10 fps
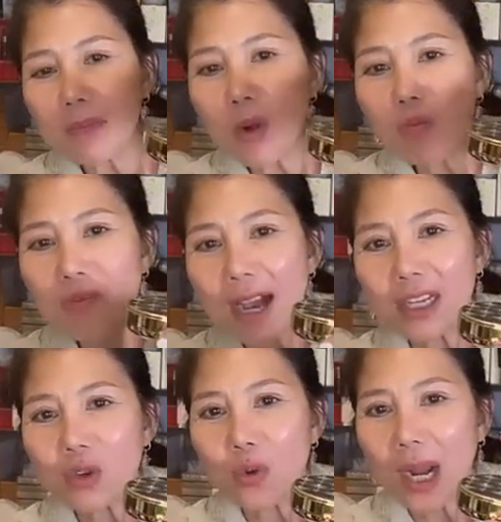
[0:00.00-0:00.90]
bấm đúng
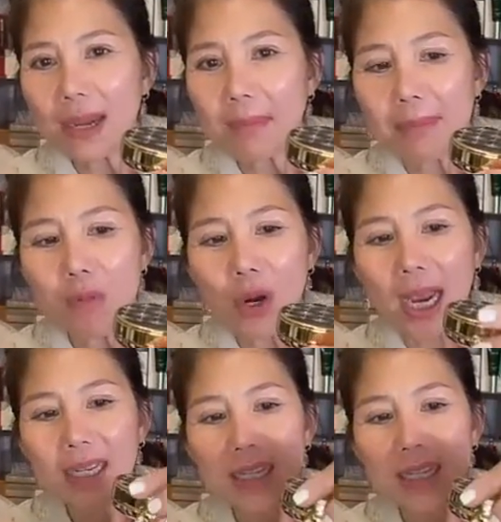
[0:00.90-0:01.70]
vào cái chỗ này bấm một